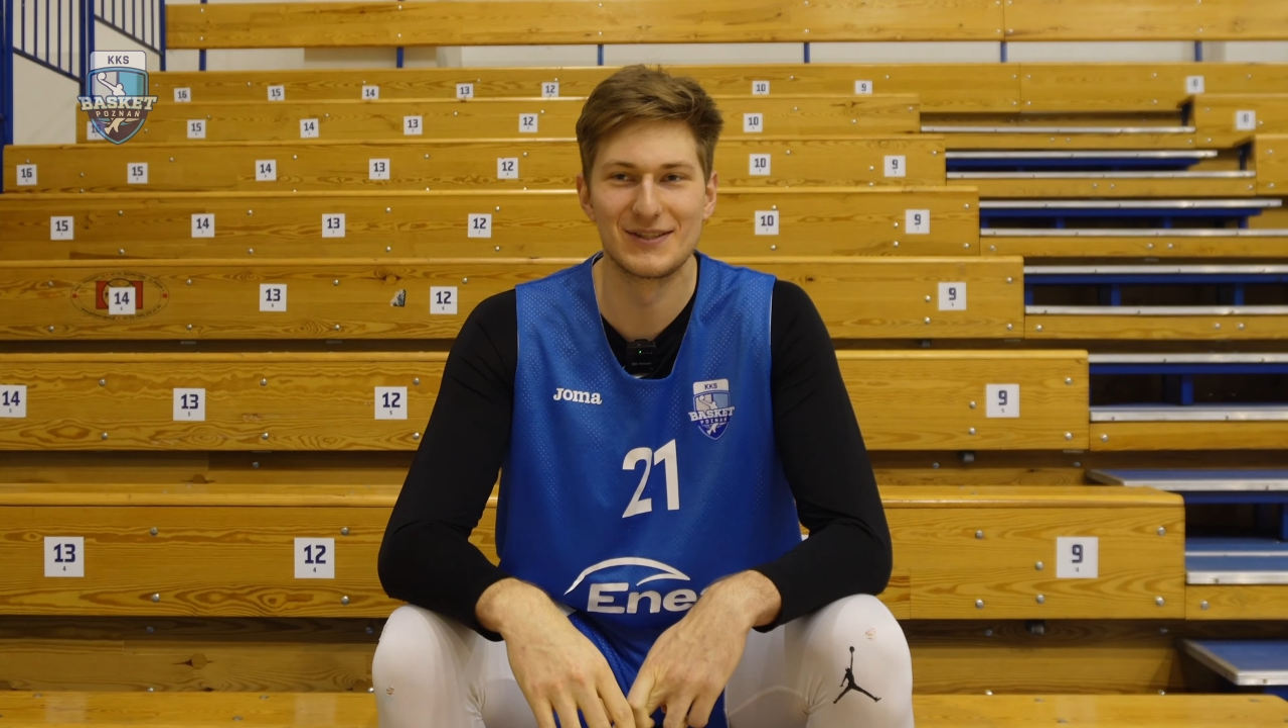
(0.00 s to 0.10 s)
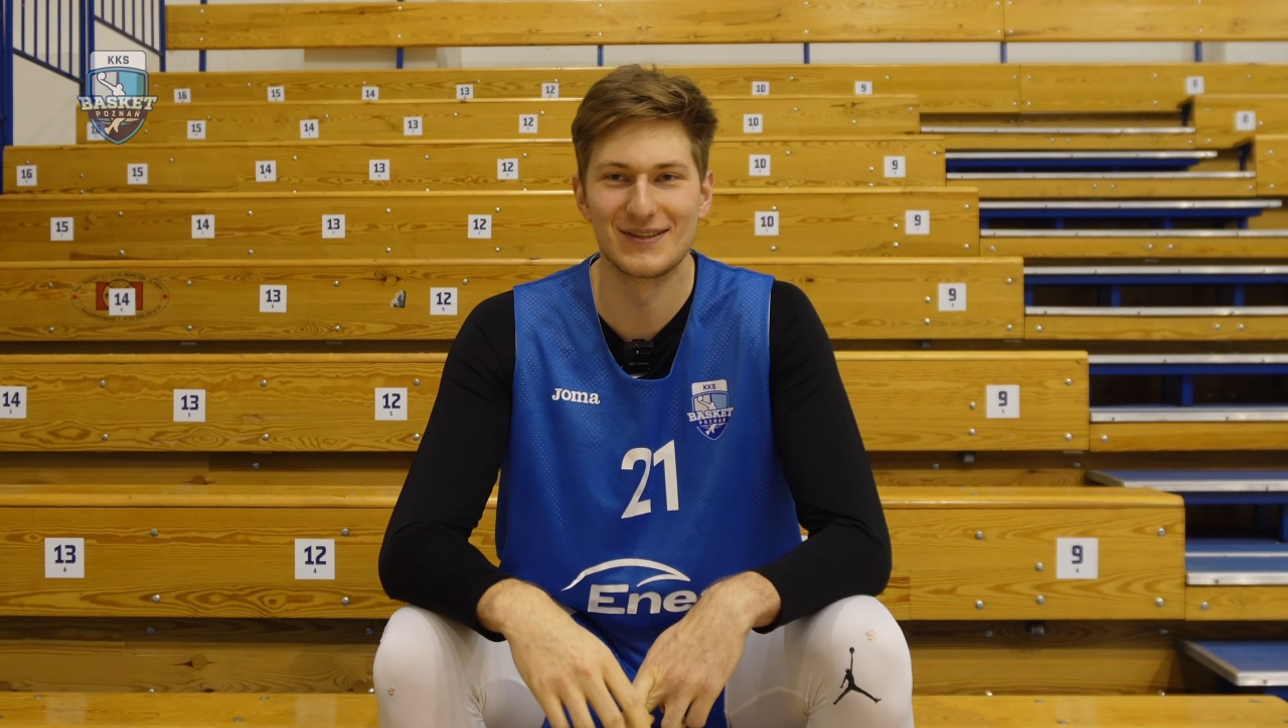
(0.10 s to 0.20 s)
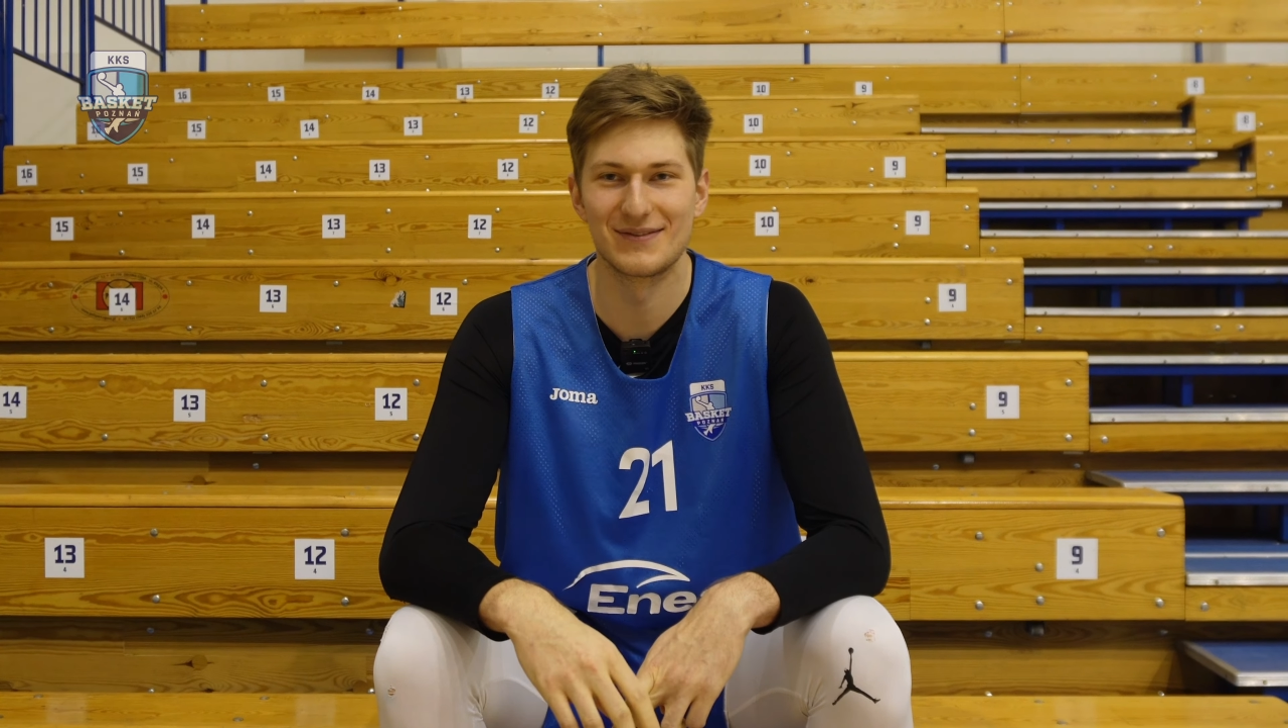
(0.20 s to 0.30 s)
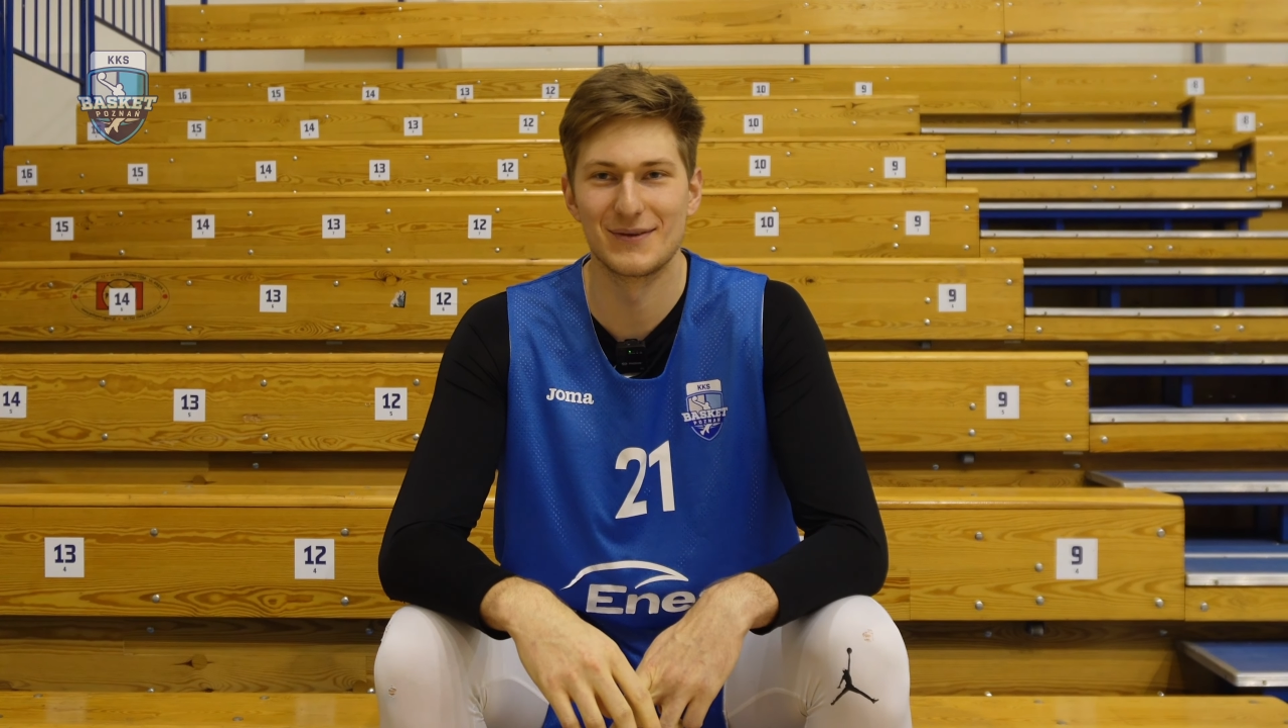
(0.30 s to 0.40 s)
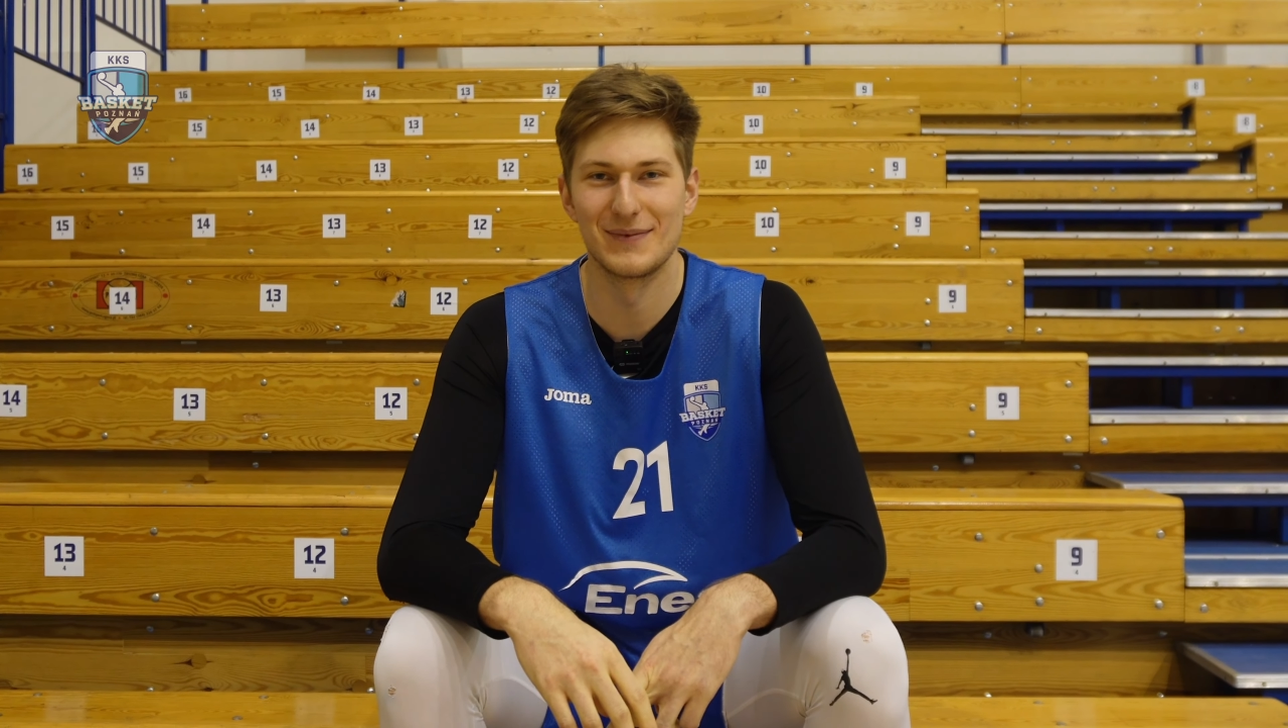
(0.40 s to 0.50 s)

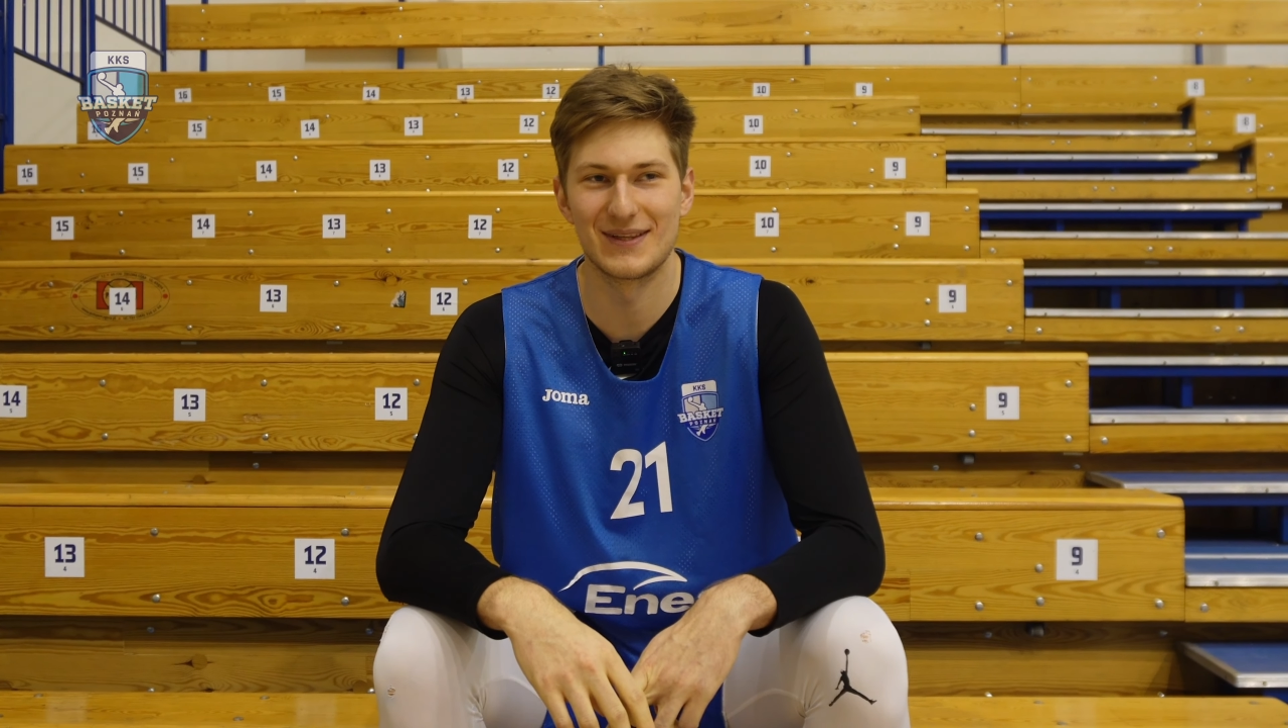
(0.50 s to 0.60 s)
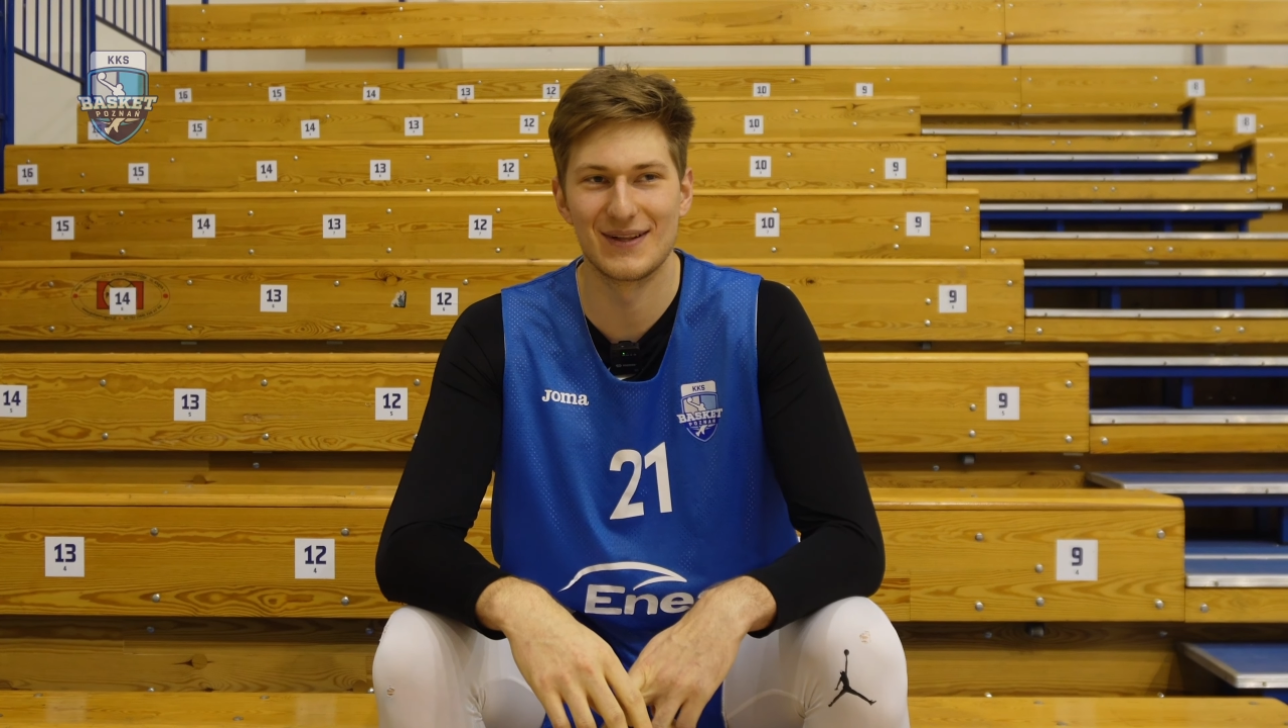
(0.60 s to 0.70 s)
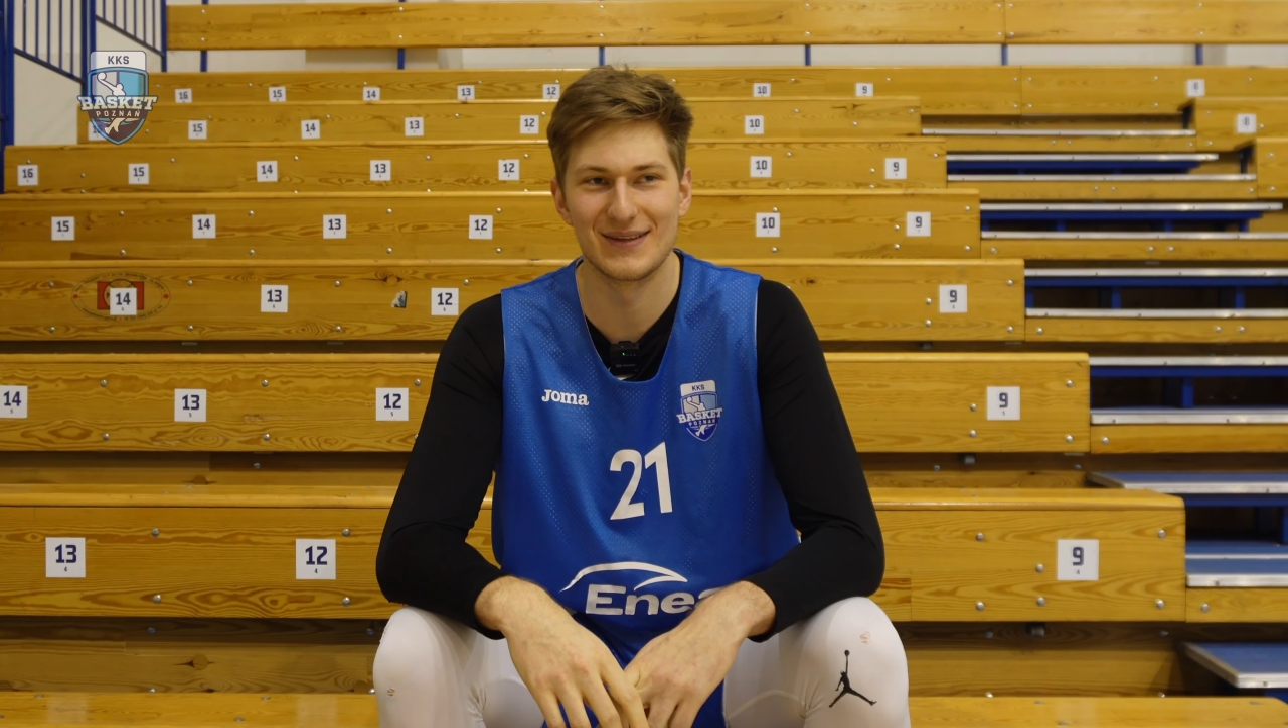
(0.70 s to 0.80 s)
że w sumie